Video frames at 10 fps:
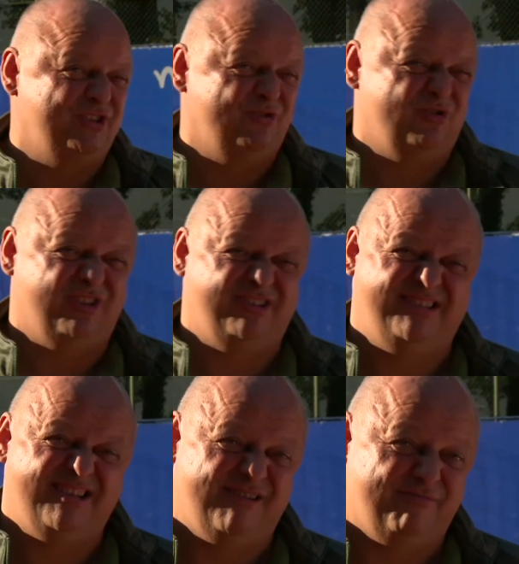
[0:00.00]
lat
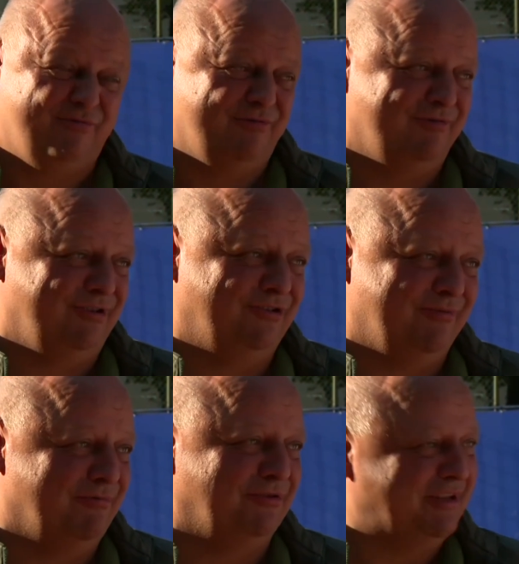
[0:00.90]
temu i to
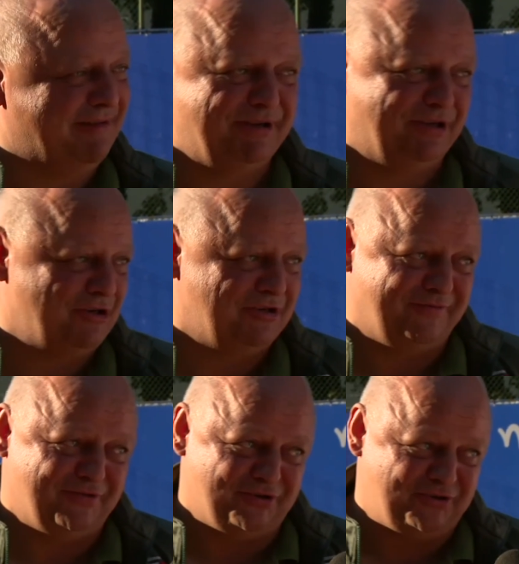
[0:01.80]
było to najpiękniejsze
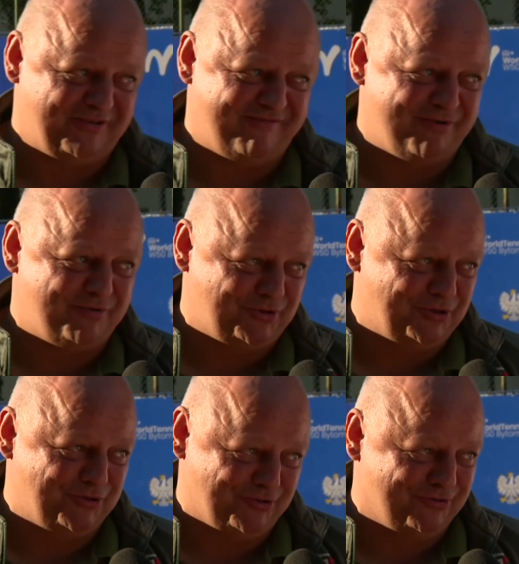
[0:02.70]
wydarzenie w moim
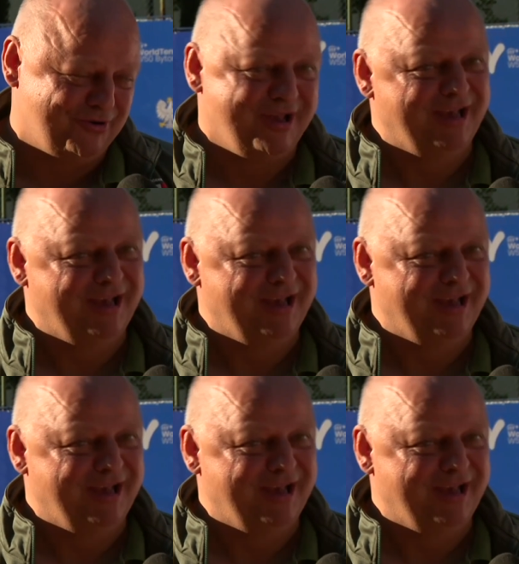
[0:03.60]
życiu